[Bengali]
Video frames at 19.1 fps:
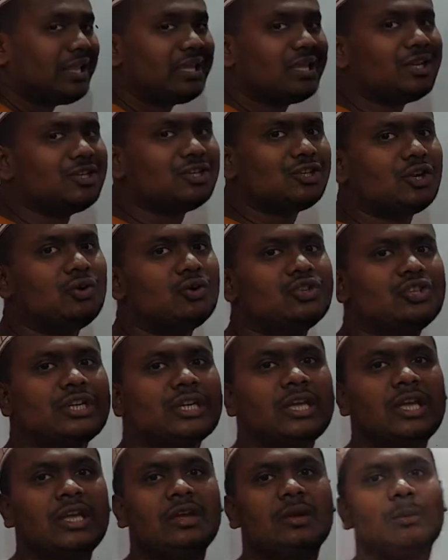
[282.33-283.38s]
ইংরেজিটা হচ্ছে
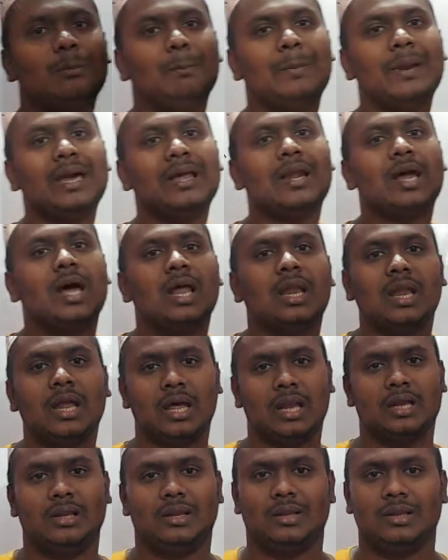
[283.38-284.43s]
কি
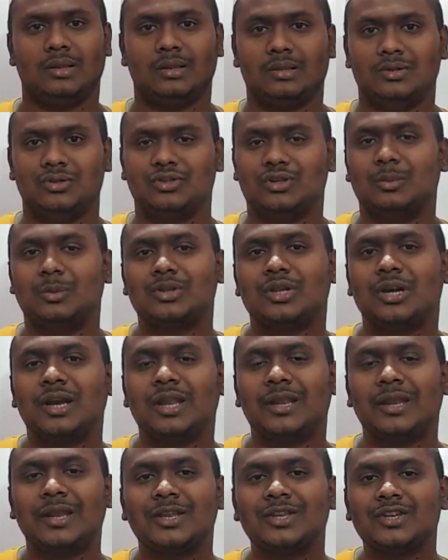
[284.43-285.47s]
প্যারালাল
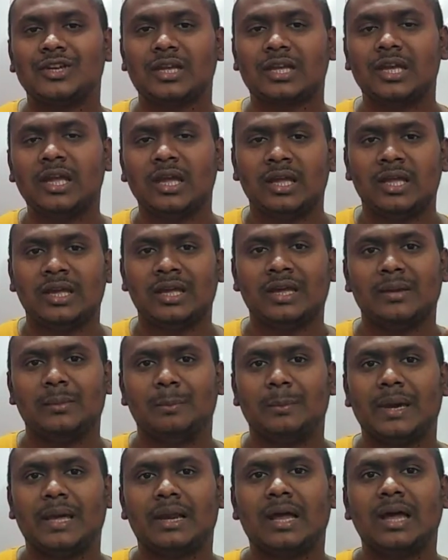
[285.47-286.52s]
সমান্তরালের ইংরেজিটা কি
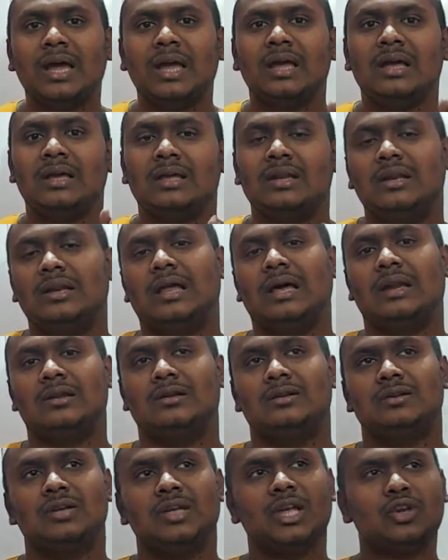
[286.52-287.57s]
প্যারালাল
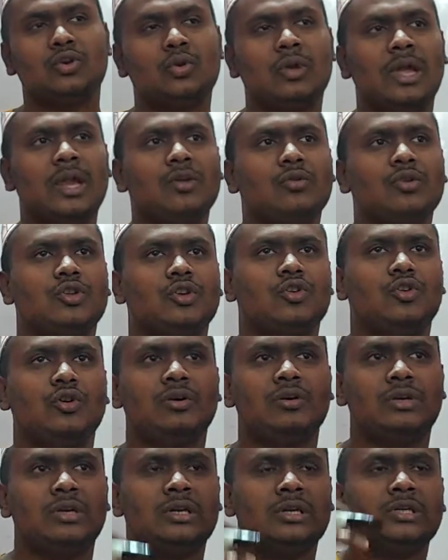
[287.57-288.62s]
একটু খেয়াল করে দেখো
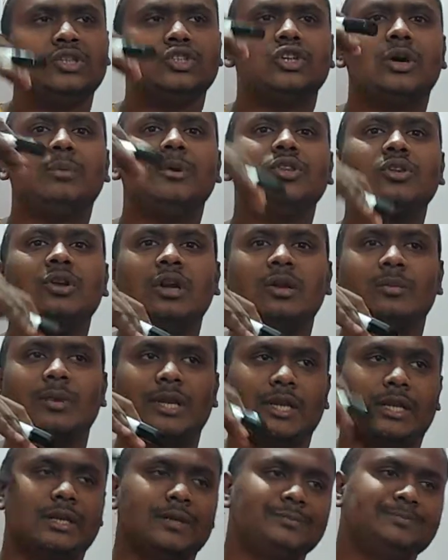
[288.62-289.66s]
সমান্তরাল
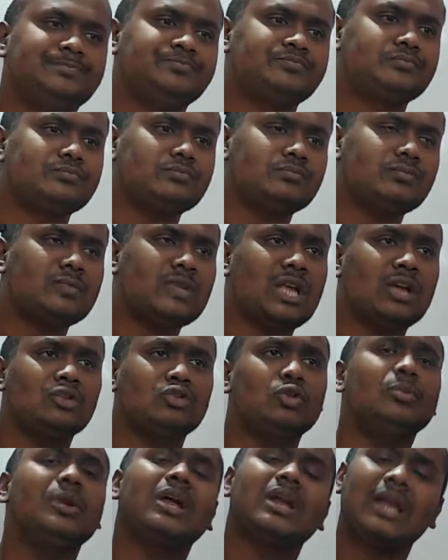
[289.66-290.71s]
মানে কি
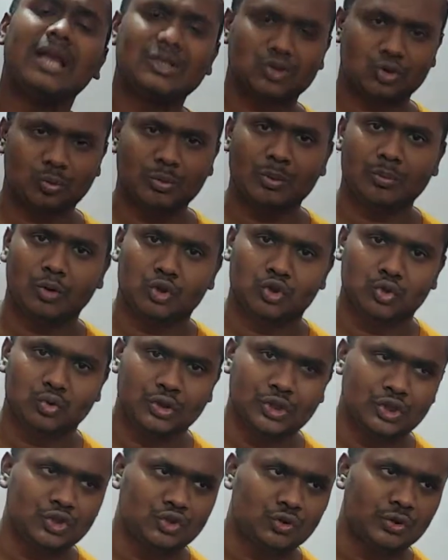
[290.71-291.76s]
তোমরা ক্লাসরুমে বসো
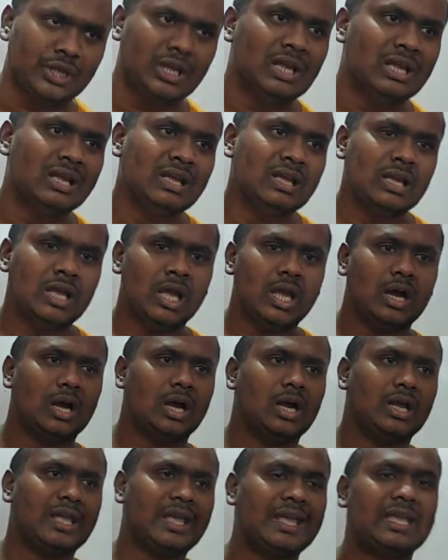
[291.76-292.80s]
নিশ্চয়ই
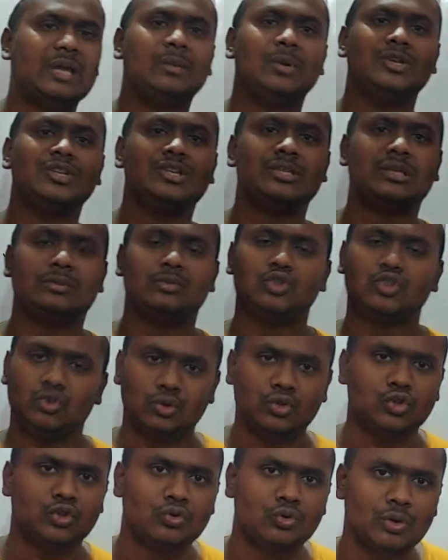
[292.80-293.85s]
একই বেঞ্চে সাপোজ
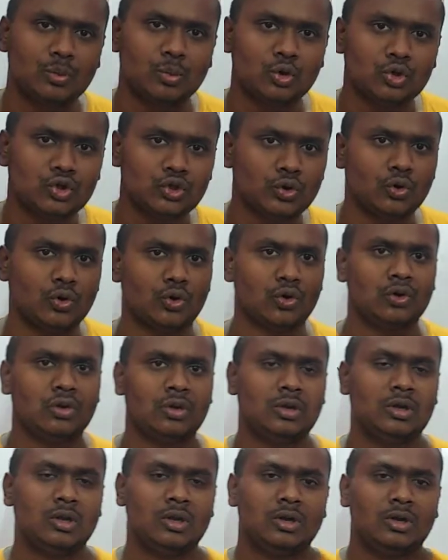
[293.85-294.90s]
দুজন করে বসছো
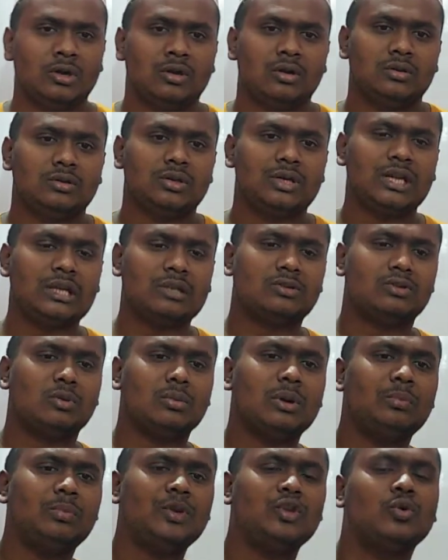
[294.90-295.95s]
ঠিক
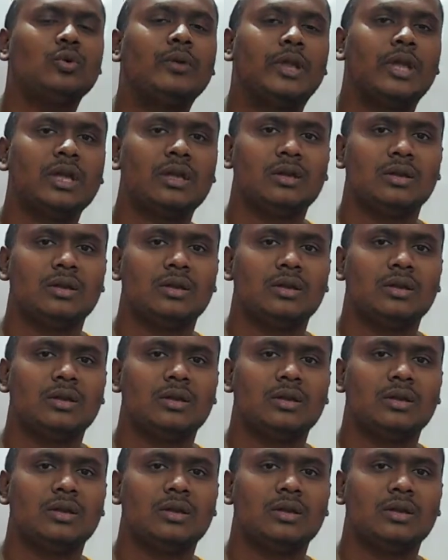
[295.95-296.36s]
তোমার পিছনে